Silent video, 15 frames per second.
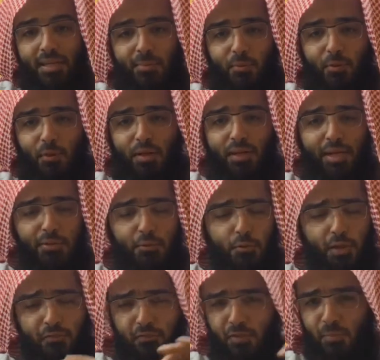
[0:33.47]
علمه أنها
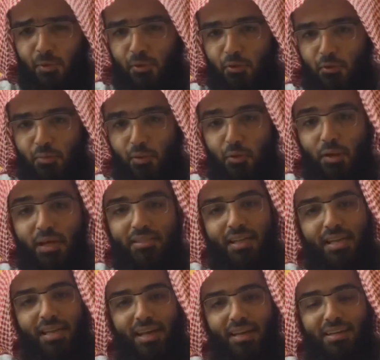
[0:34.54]
تكفر من ذنوبه
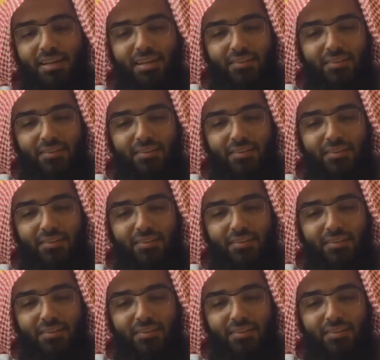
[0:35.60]
وخطاياه